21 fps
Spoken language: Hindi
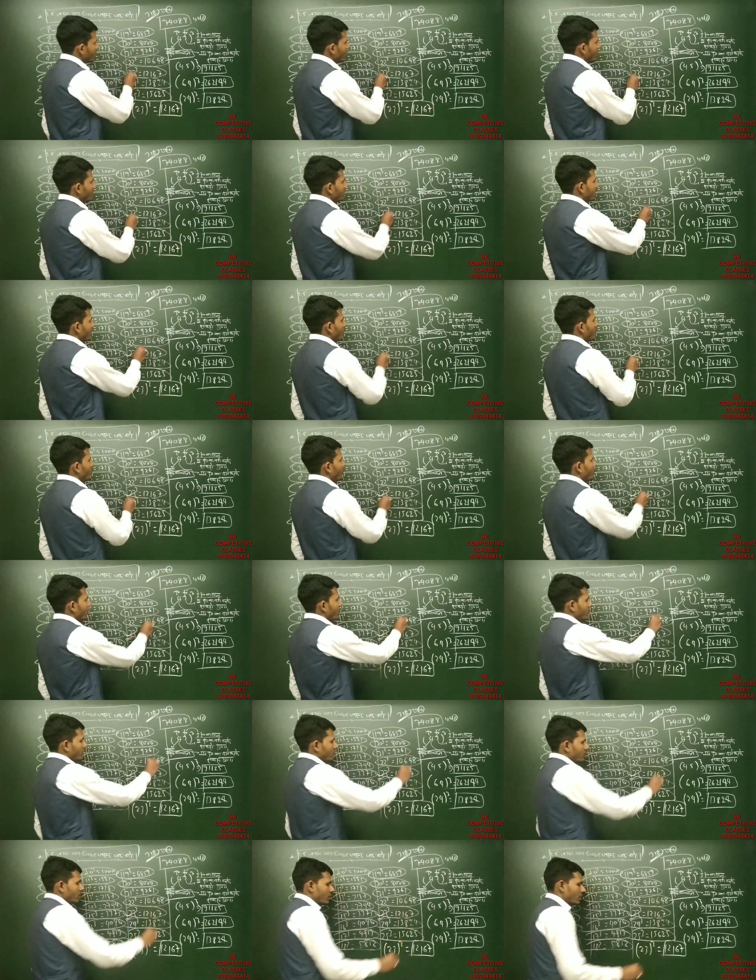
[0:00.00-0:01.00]
तेईस के हो गए
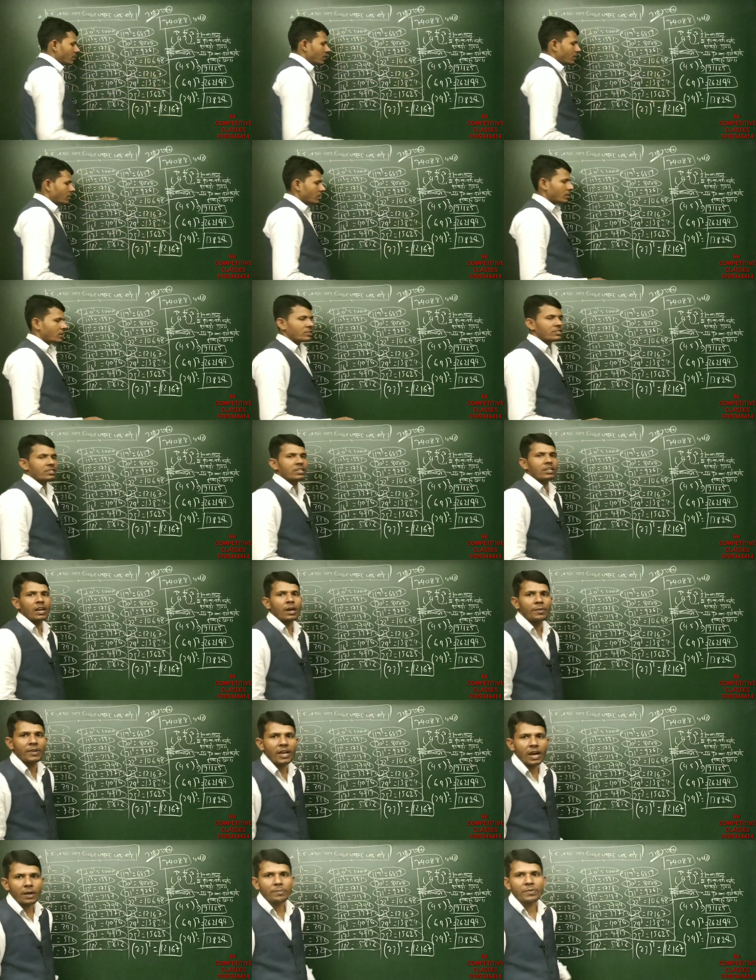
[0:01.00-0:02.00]
किसी का
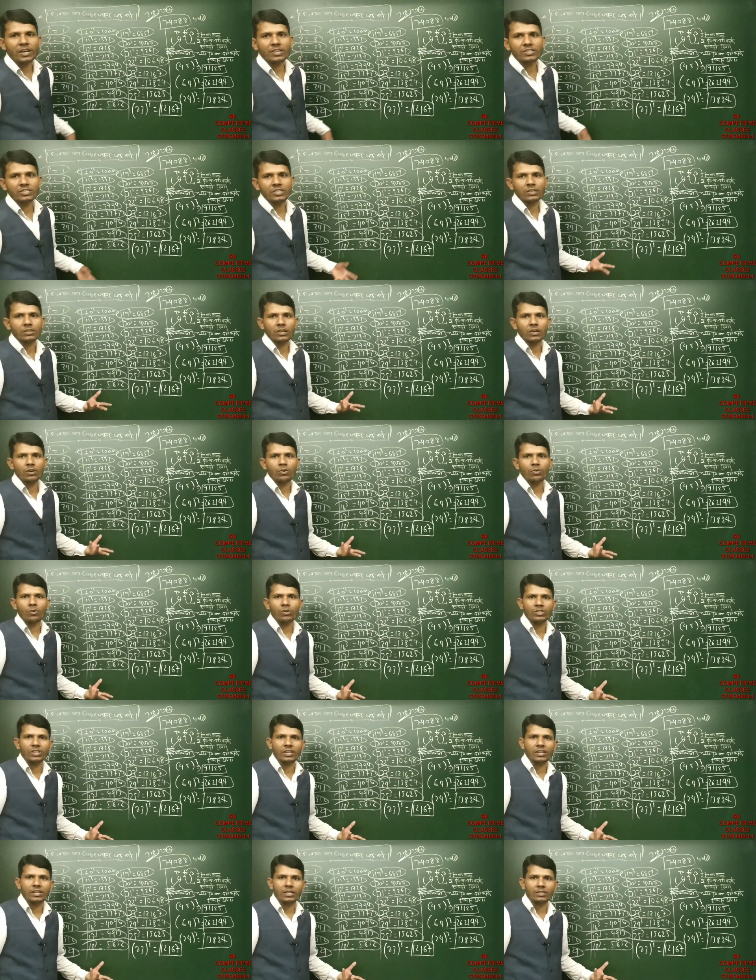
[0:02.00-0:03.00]
भी आप कर सकते हो कोई
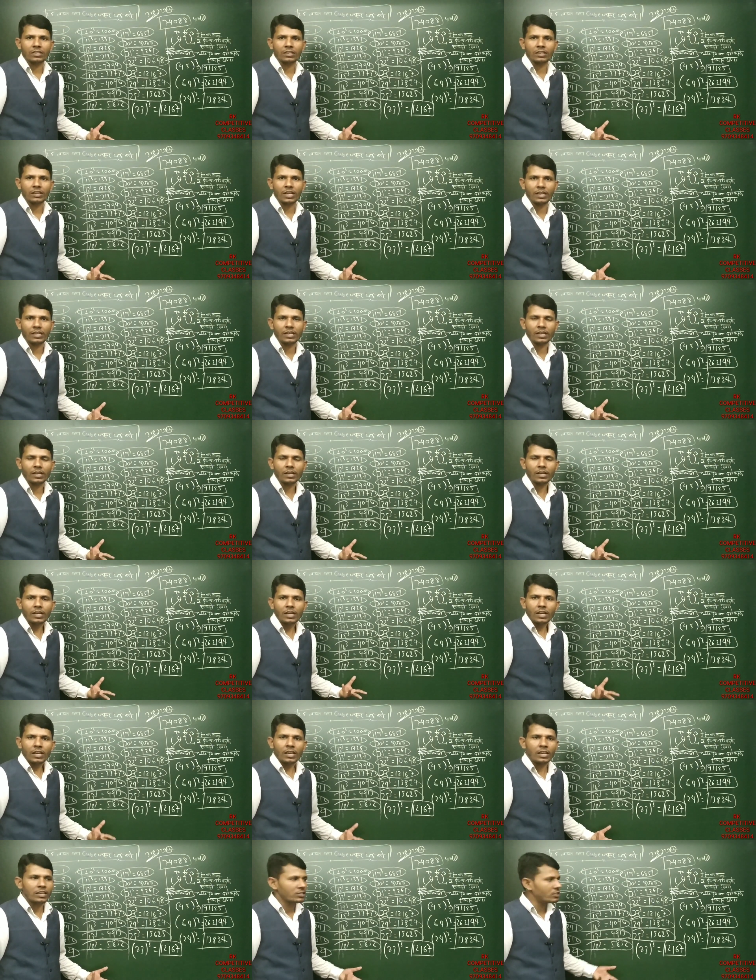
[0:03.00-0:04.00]
दिक्कत नहीं
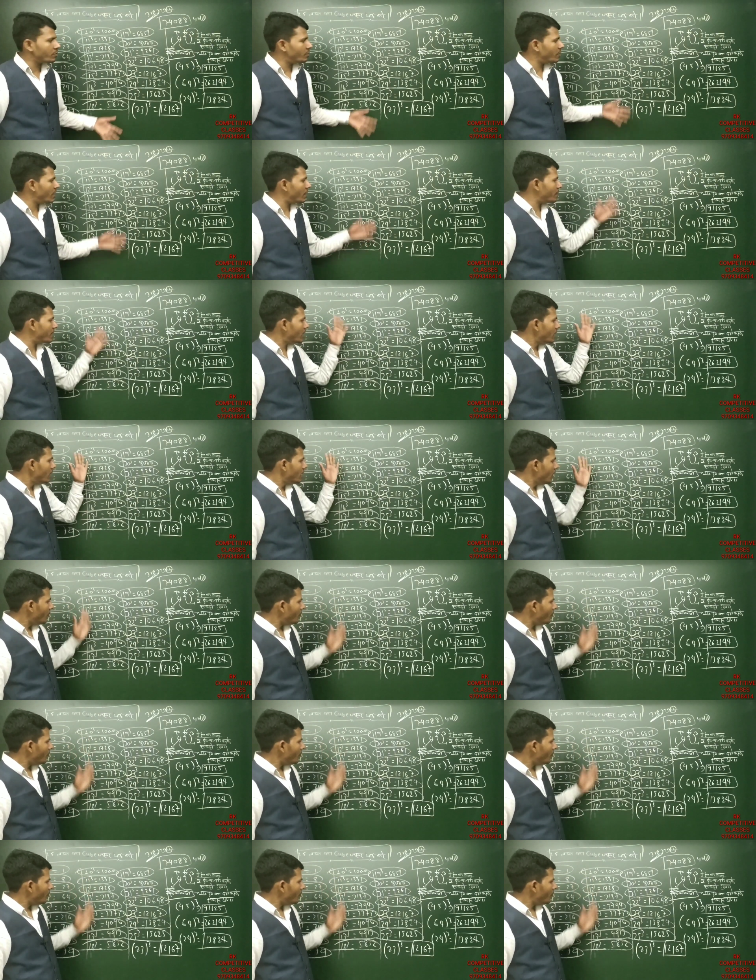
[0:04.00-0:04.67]
है इजी वे में